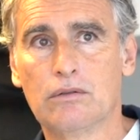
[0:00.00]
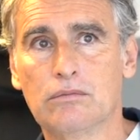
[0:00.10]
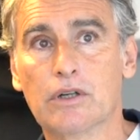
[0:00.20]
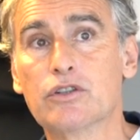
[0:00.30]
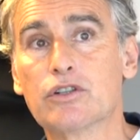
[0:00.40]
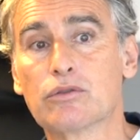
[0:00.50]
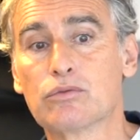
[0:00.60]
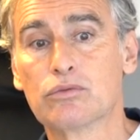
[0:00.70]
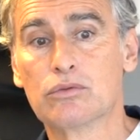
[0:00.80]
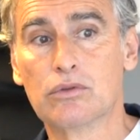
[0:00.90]
bah, déjà
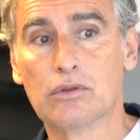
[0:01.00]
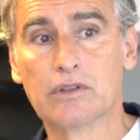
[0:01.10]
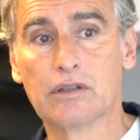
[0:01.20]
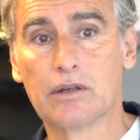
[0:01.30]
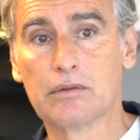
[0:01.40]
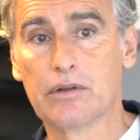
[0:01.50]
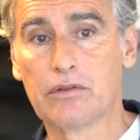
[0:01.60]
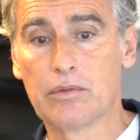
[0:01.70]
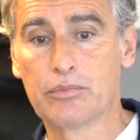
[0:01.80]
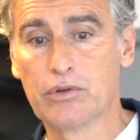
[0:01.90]
tout euh,
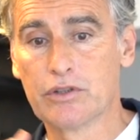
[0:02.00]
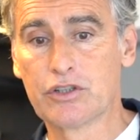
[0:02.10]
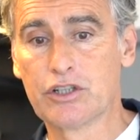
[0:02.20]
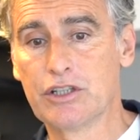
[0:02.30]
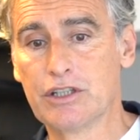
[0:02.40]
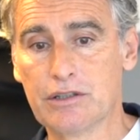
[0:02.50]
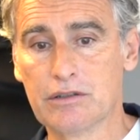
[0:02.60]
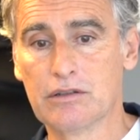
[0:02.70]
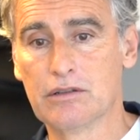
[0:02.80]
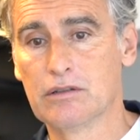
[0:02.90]
d'avoir pu enchaîner
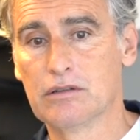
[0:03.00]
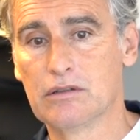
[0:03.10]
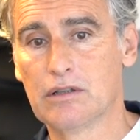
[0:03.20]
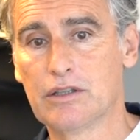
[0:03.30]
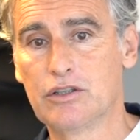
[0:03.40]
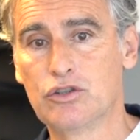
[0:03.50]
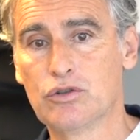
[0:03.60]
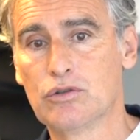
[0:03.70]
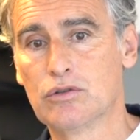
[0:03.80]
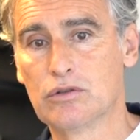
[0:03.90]
euh, à
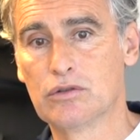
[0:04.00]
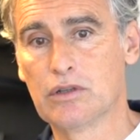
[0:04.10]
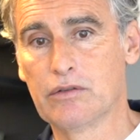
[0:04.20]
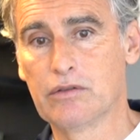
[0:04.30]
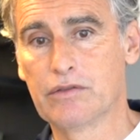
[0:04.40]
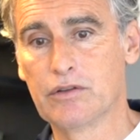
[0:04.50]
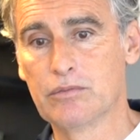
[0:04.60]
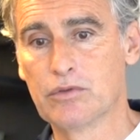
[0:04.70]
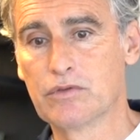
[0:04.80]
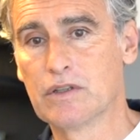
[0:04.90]
Dijon, d'avoir fait une
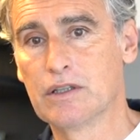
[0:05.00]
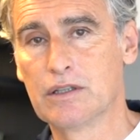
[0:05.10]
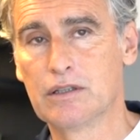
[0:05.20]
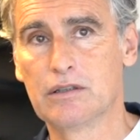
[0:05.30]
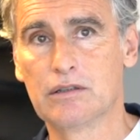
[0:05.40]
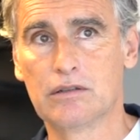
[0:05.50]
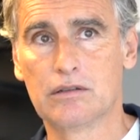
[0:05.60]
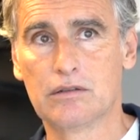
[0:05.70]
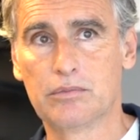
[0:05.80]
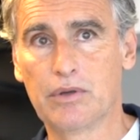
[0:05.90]
montée,
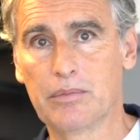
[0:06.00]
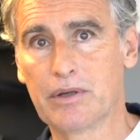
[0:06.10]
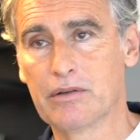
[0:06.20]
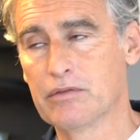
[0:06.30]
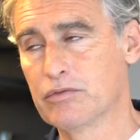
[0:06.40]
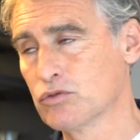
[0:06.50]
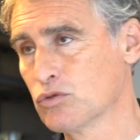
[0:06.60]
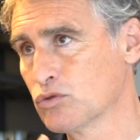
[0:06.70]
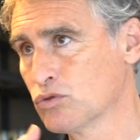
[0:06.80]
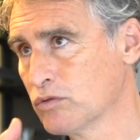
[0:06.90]
euh, puis après il faut
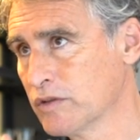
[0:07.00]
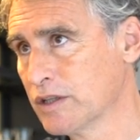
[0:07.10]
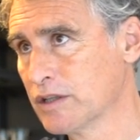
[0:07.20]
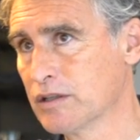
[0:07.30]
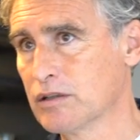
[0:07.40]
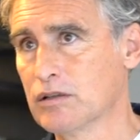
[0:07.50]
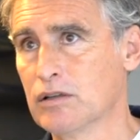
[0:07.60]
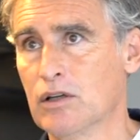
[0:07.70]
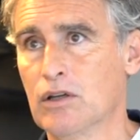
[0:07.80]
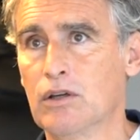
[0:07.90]
se sauver.
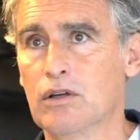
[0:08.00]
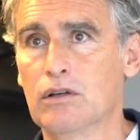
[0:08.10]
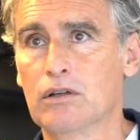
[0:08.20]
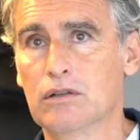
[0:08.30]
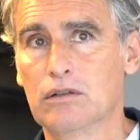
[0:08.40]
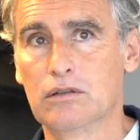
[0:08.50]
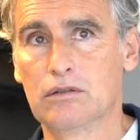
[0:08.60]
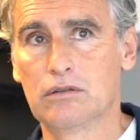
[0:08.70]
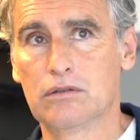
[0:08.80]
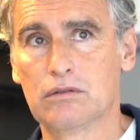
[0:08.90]

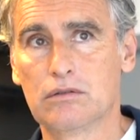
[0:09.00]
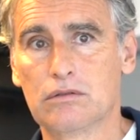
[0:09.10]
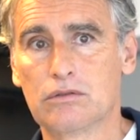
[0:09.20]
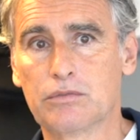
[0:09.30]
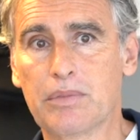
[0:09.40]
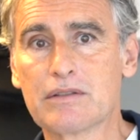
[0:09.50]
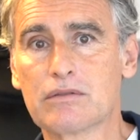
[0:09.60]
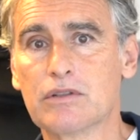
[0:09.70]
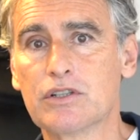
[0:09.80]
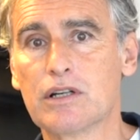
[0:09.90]
je pense
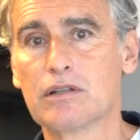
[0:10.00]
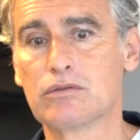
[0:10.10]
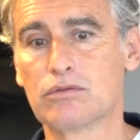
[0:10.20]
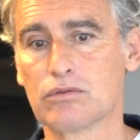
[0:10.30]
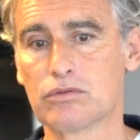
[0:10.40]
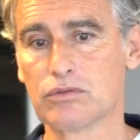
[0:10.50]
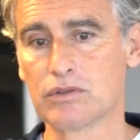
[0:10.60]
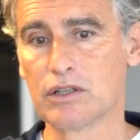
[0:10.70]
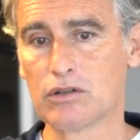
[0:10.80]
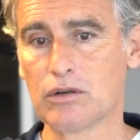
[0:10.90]
que déjà sur,
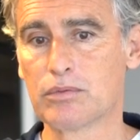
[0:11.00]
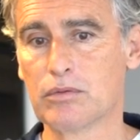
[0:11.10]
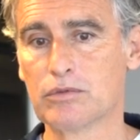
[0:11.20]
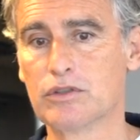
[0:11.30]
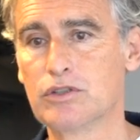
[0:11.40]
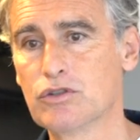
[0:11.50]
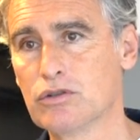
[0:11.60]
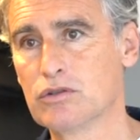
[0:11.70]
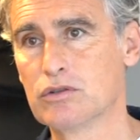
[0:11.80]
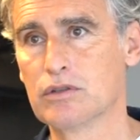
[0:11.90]
des clubs comme
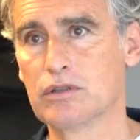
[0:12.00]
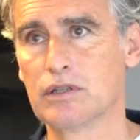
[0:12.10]
Dijon